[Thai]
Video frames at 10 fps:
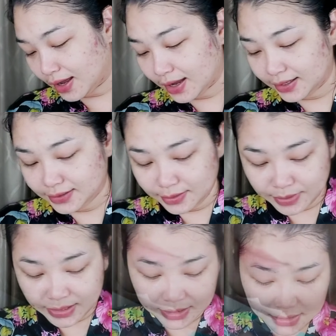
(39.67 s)
ไอ้ที่
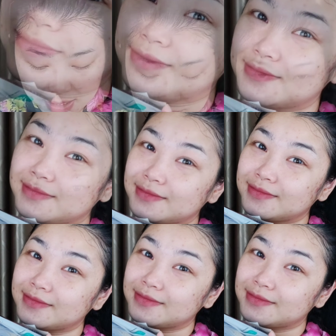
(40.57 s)
มันเยอะประมาณ
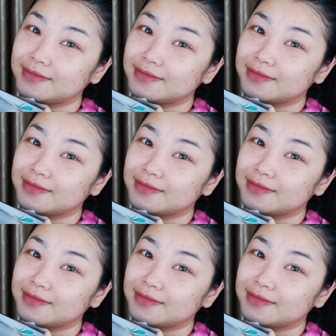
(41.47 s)
นี้จ